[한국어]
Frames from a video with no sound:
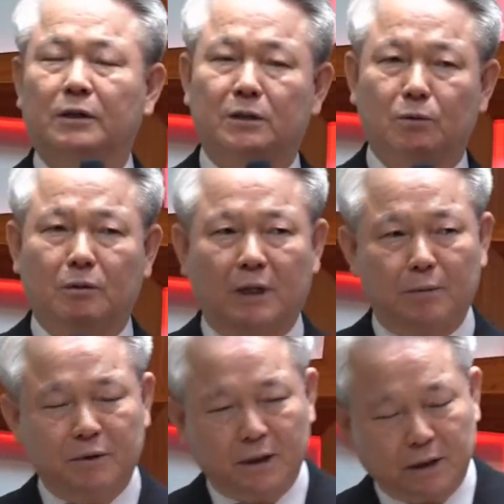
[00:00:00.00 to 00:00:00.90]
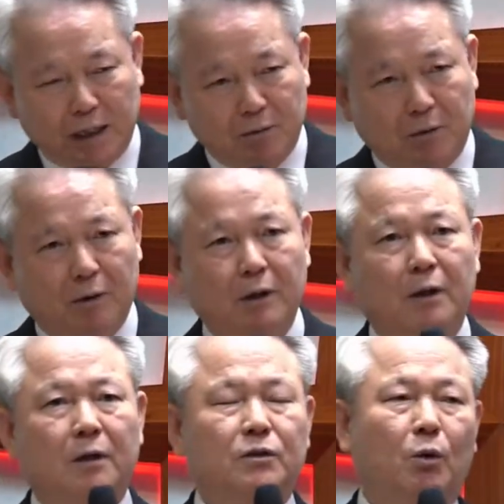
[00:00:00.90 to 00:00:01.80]
기도도 나보다 낫고,
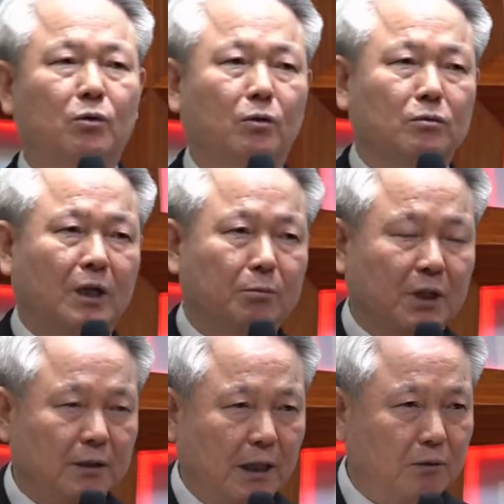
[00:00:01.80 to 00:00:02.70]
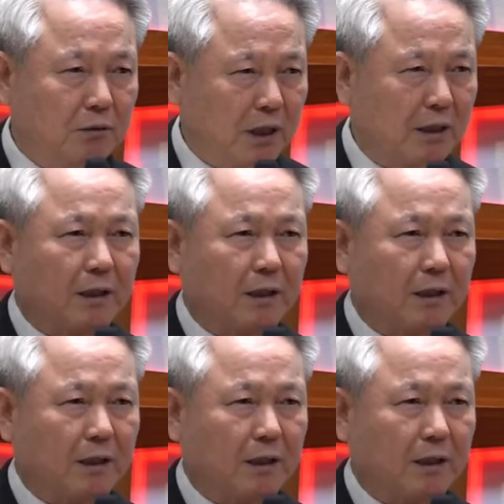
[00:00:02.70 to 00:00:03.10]
성경도 나보다 낫고, 다